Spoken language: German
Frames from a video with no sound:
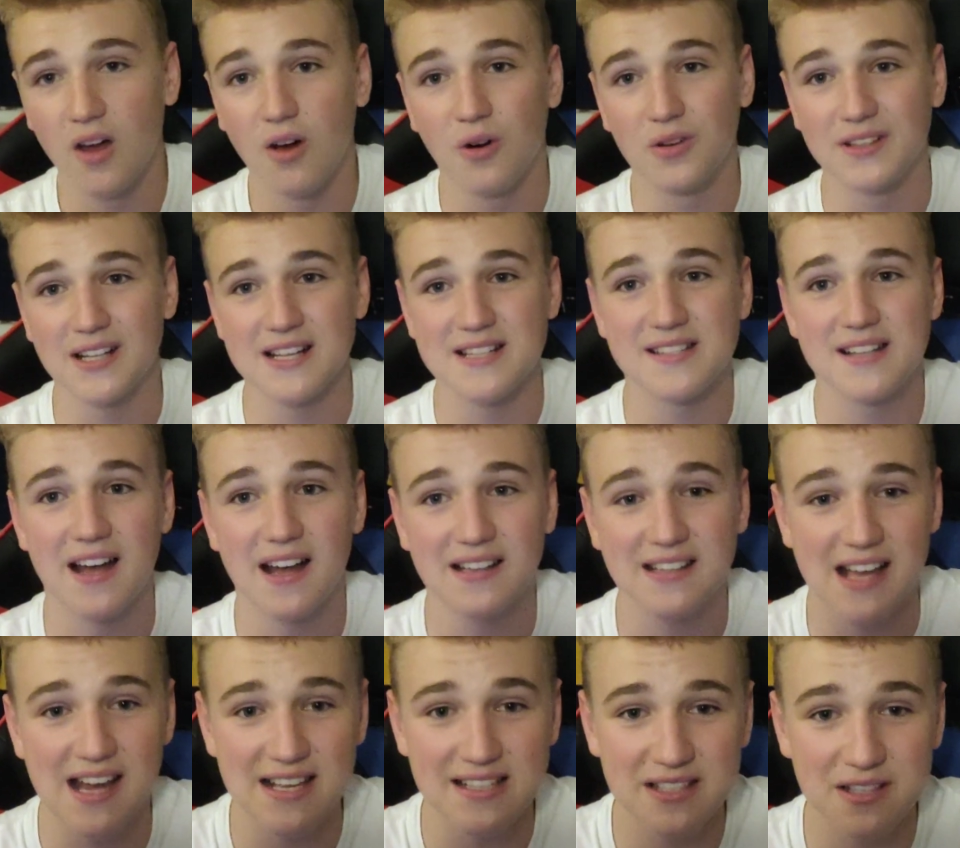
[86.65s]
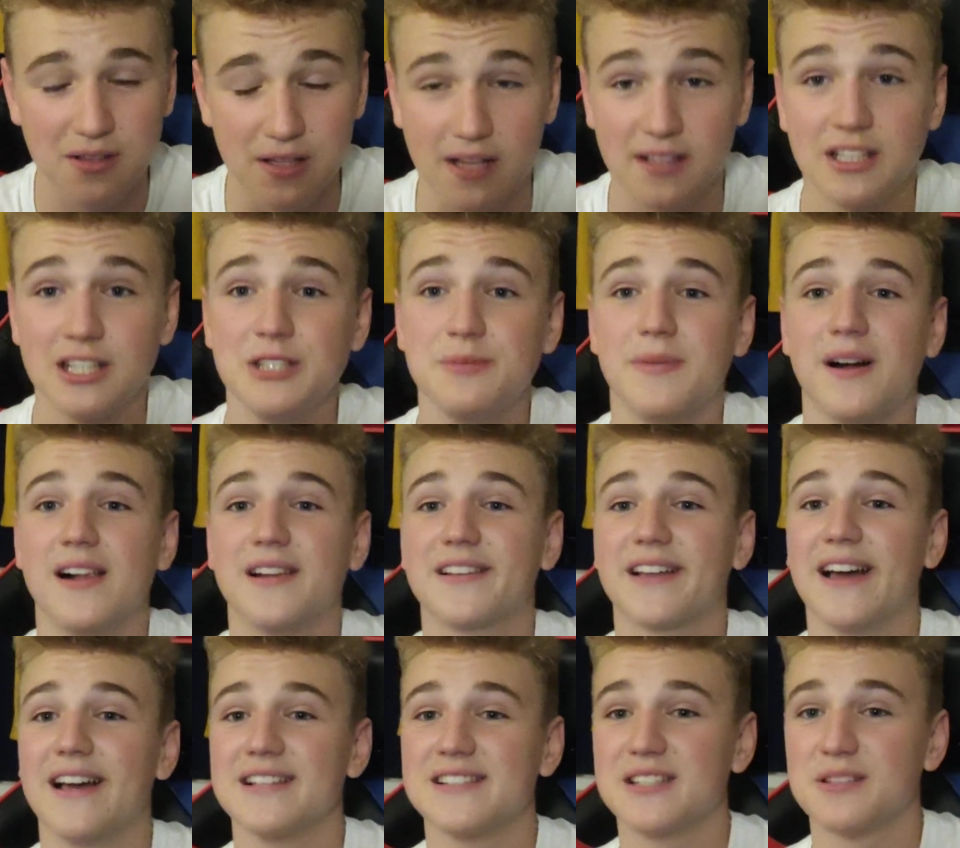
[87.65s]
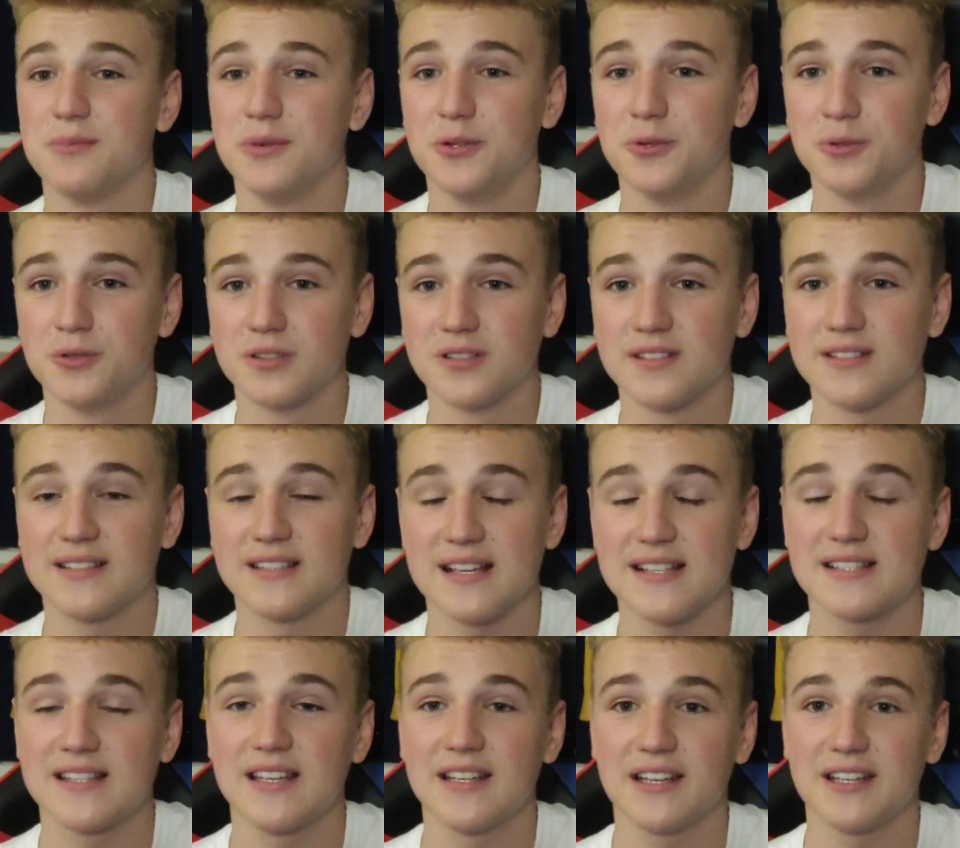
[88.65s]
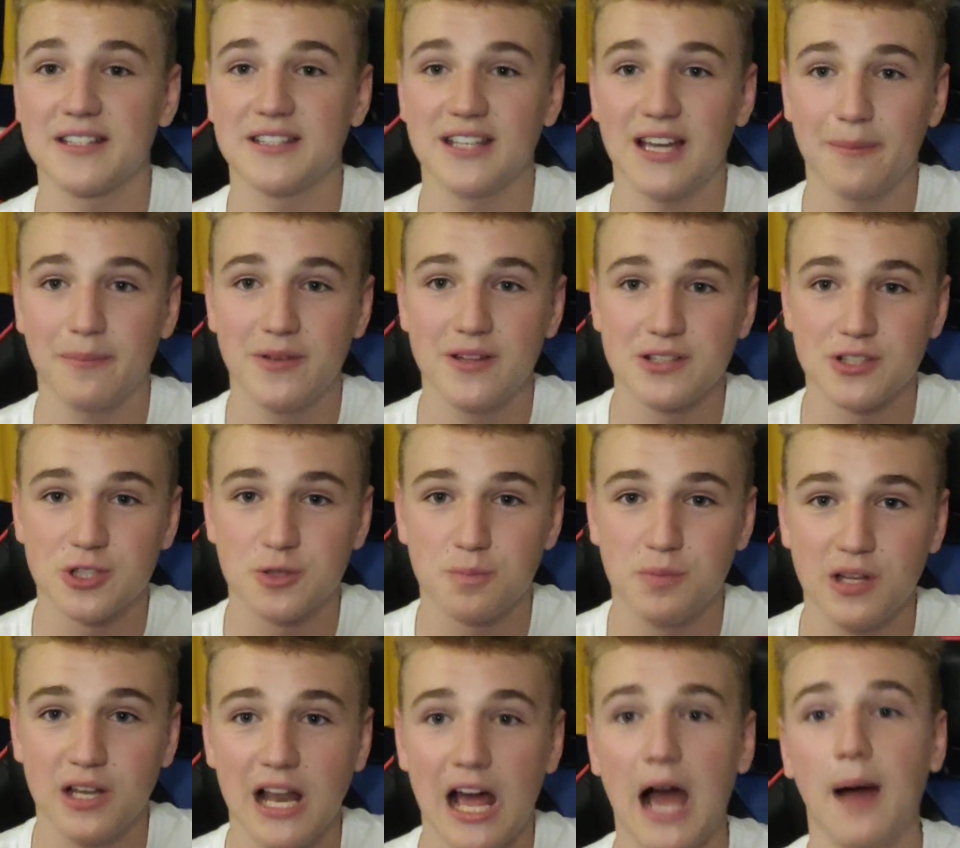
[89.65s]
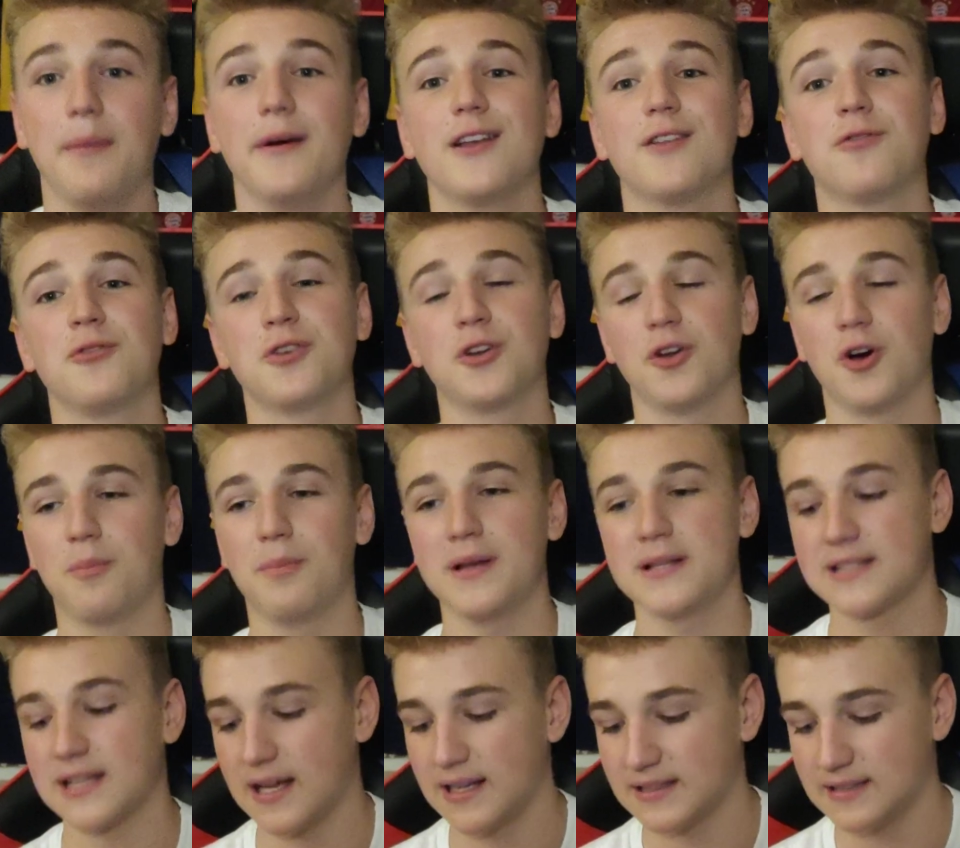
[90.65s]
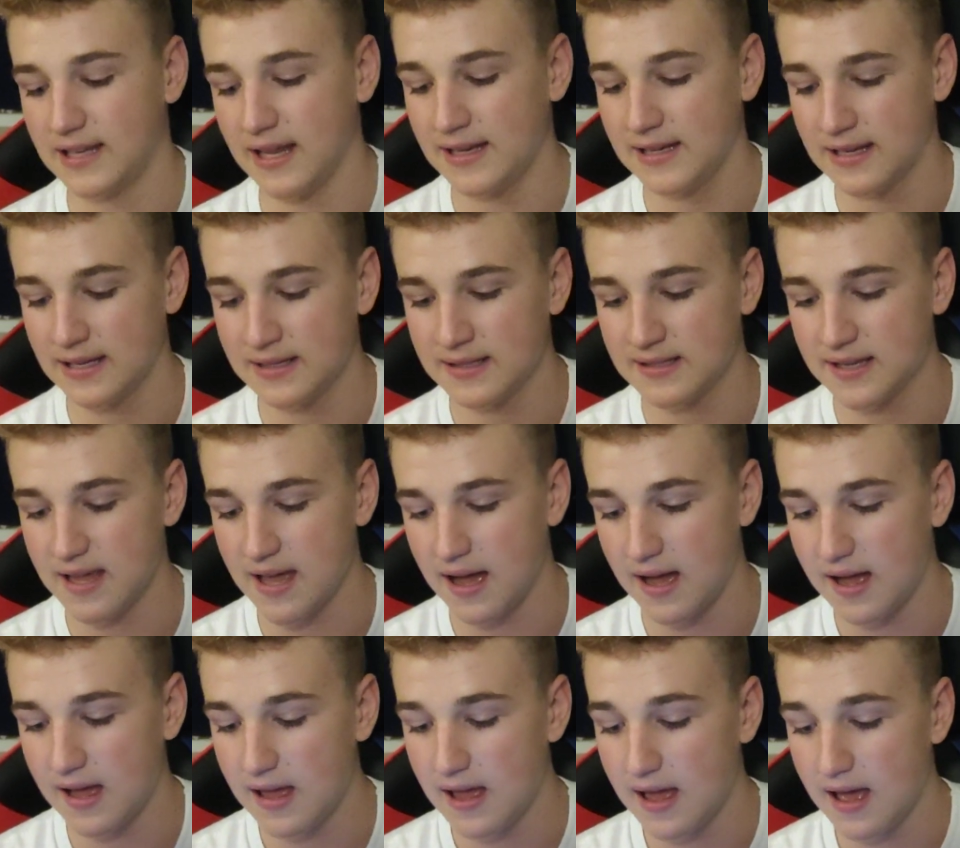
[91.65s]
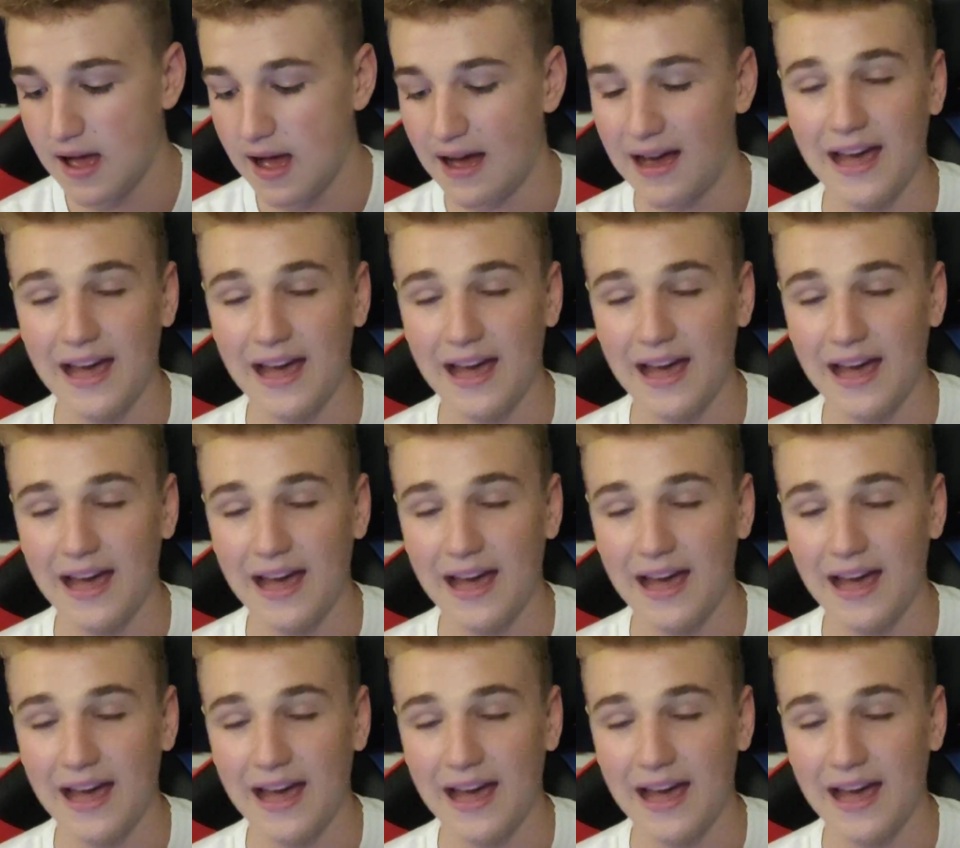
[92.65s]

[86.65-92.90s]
Und das nach 30, nach nicht mal 30 Minuten, das geht richtig ab, dieses Spiel. Aber es wurde noch besser, denn in der